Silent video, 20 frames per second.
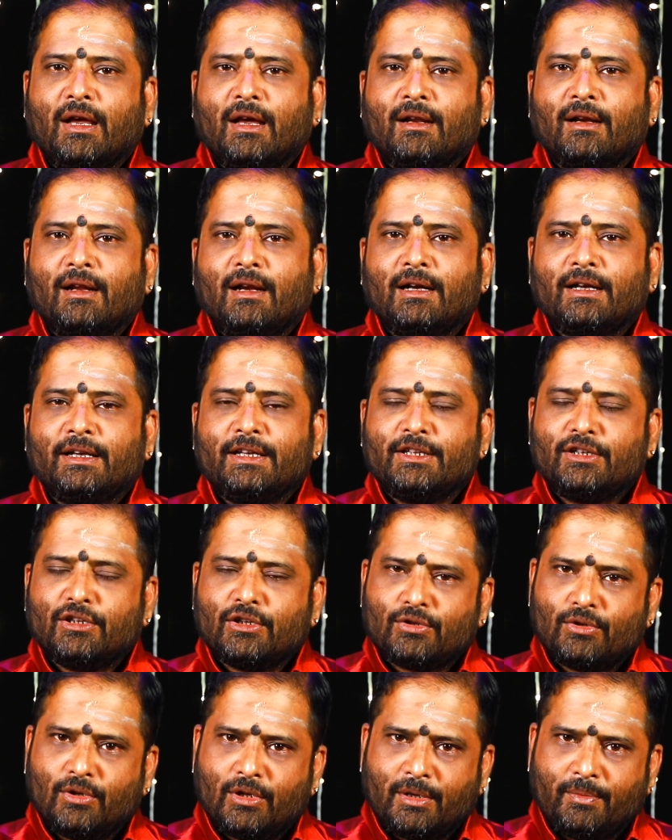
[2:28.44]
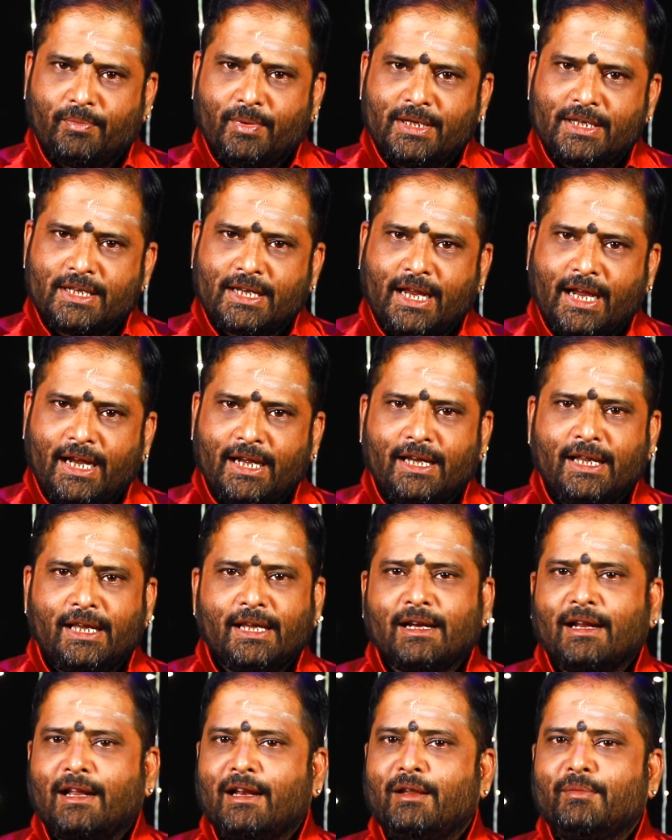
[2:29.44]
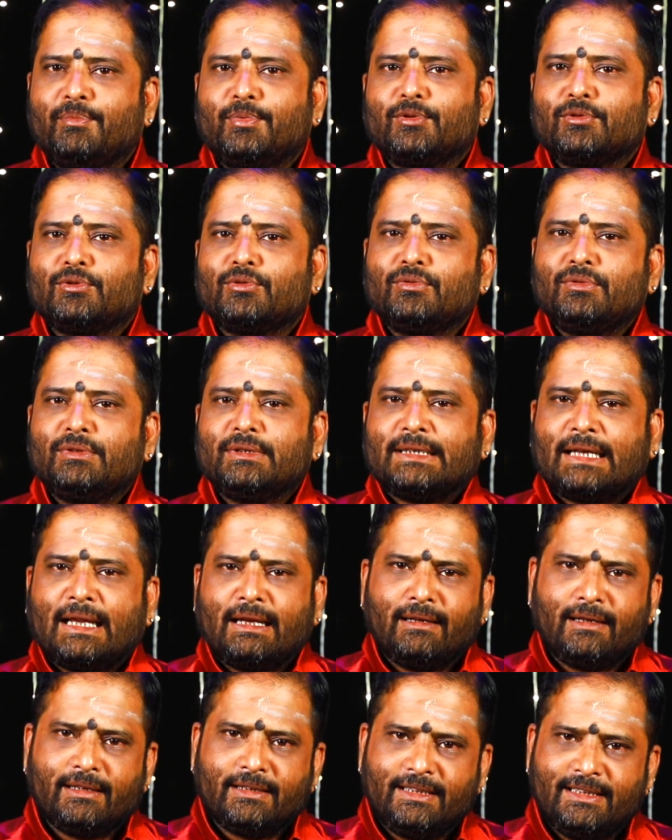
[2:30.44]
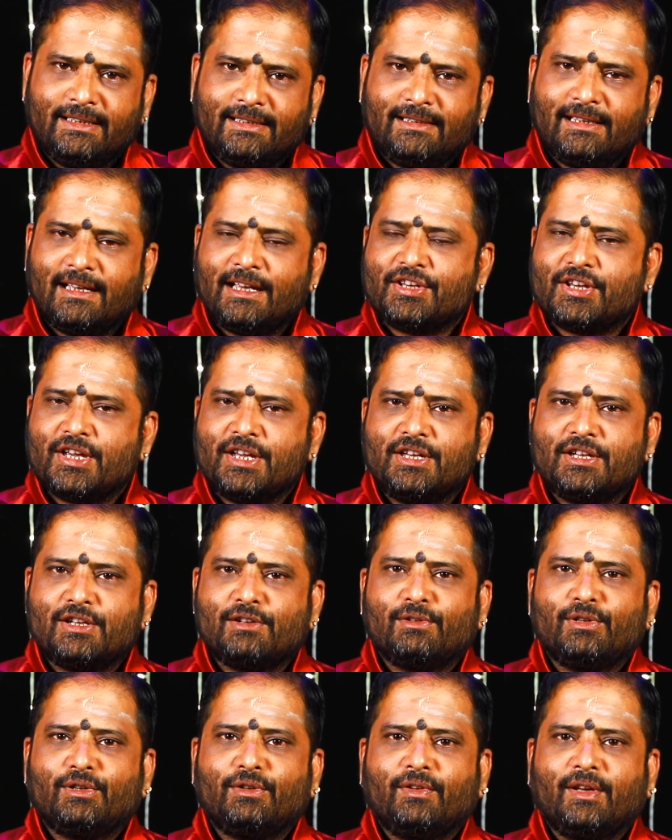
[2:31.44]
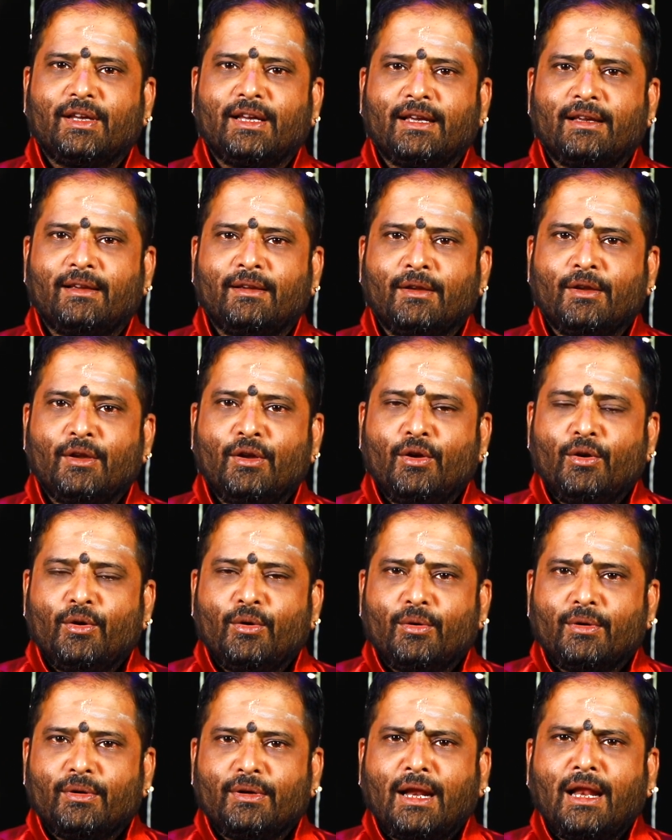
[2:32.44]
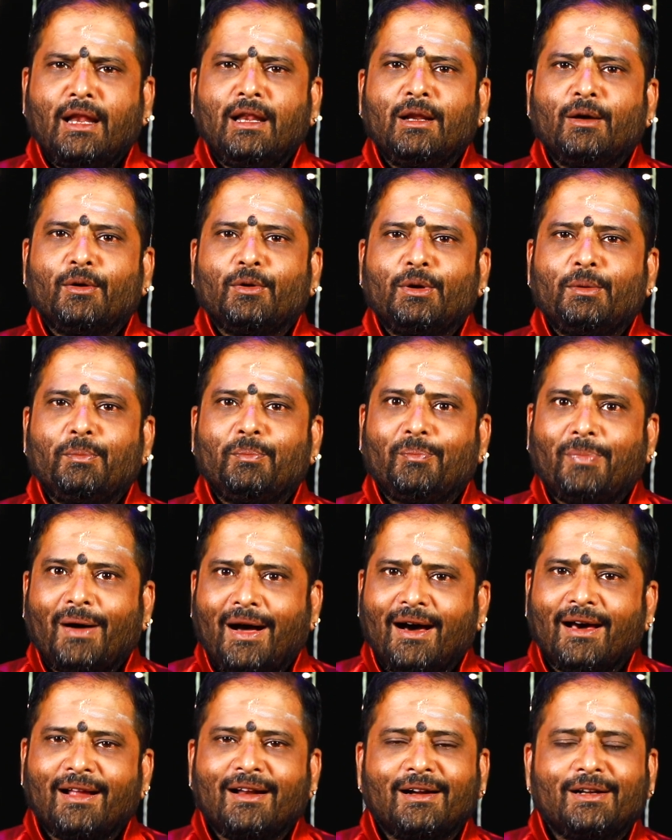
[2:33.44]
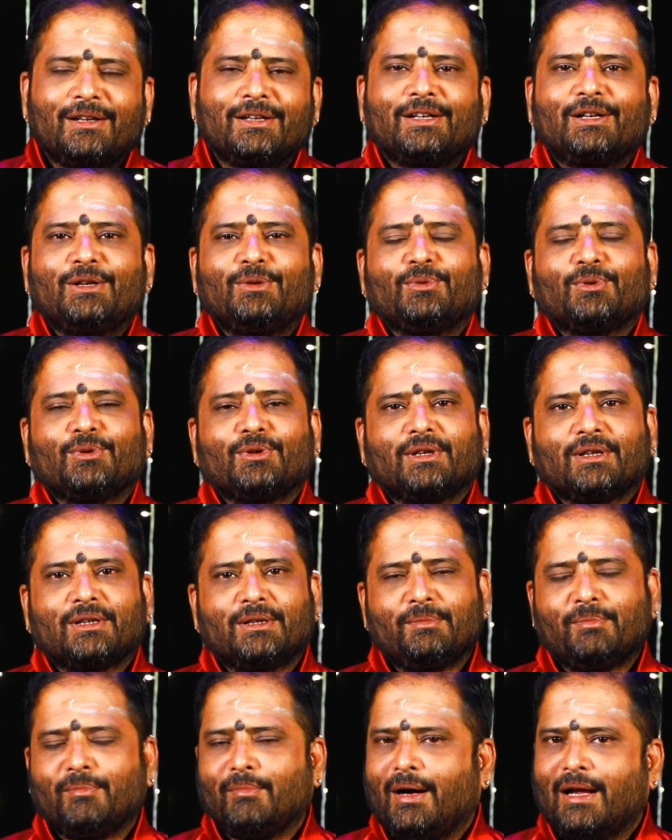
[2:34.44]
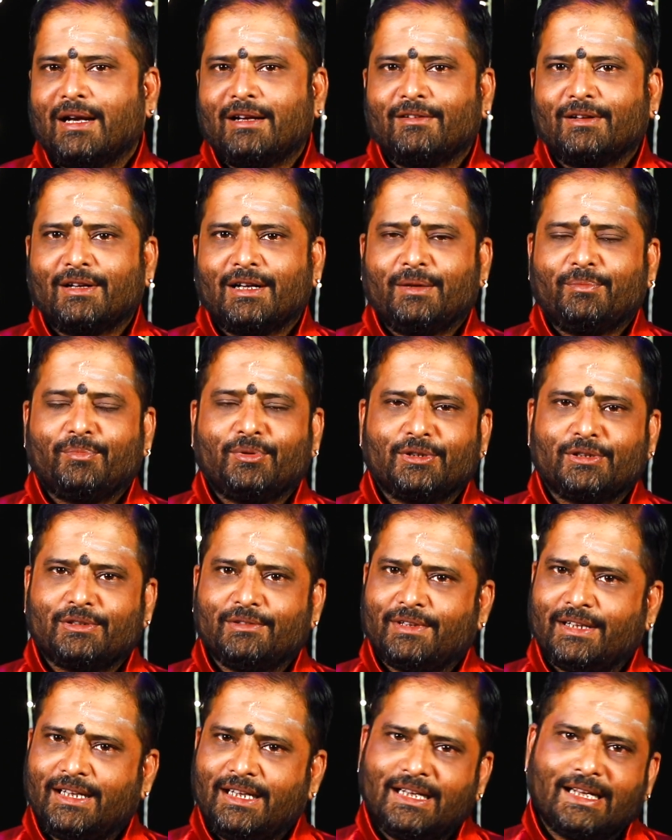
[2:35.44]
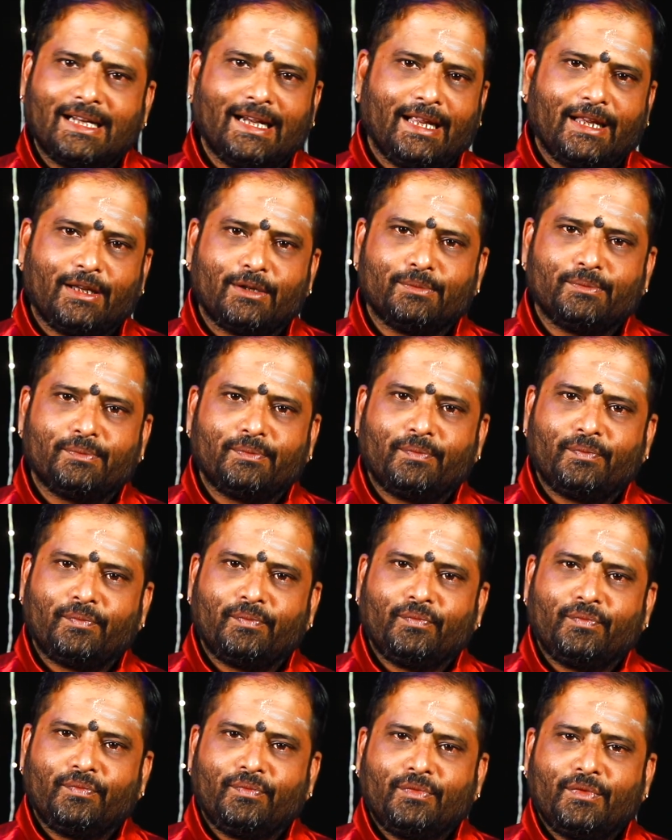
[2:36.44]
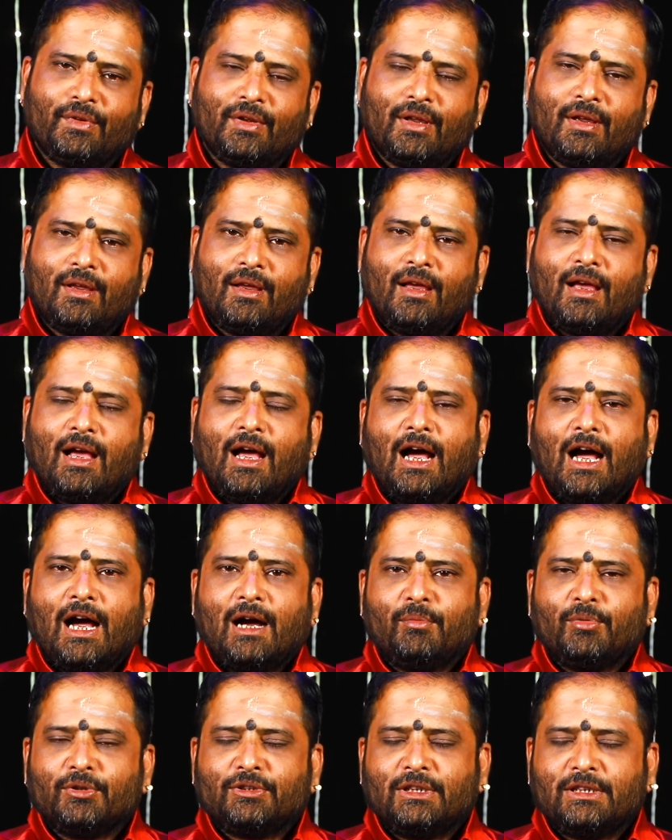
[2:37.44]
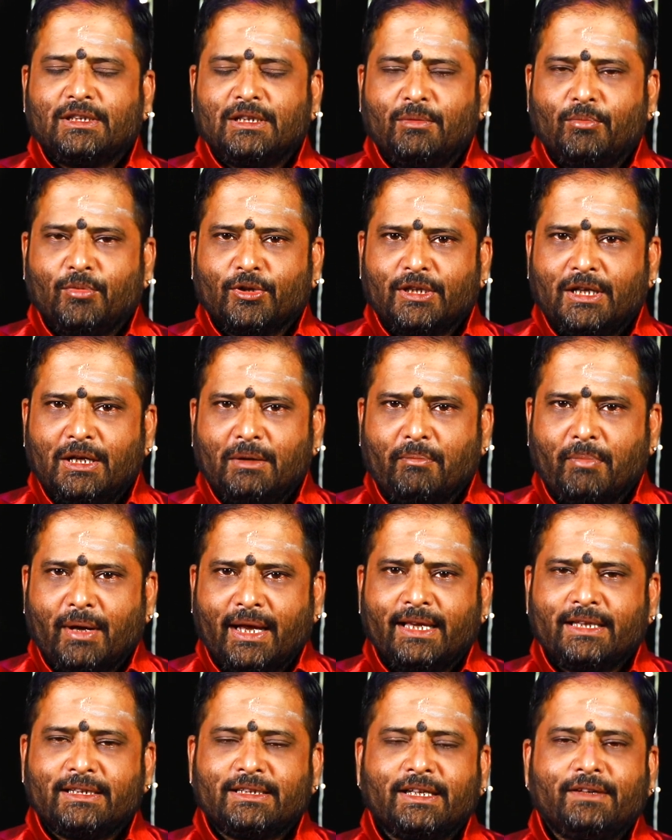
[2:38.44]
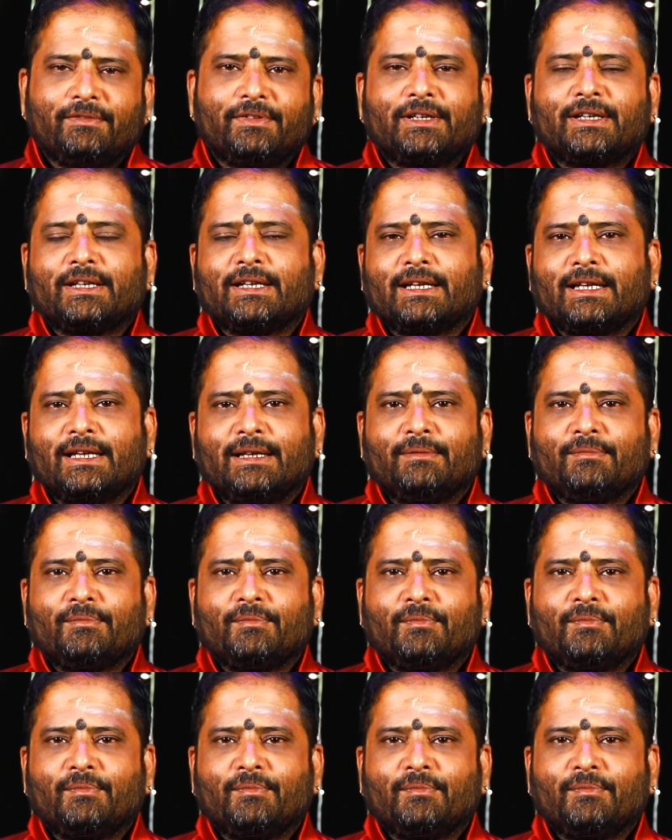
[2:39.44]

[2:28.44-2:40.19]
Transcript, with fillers: அதனால் டீச்சர் சொல்கிற பேச்சு கேட்டிங்கனாலே போதும் நல்லா ஈஸியாக ஜெயிச்சுட்டு வந்துடுவீங்க நல்ல ஒரு பாராட்டுகள் உங்களுக்கு மாணவர்களை பொறுத்தவரையில் கிடைக்கும் ஆக மொத்தத்தில் முதல்ல பயத்தை விட்டுருங்க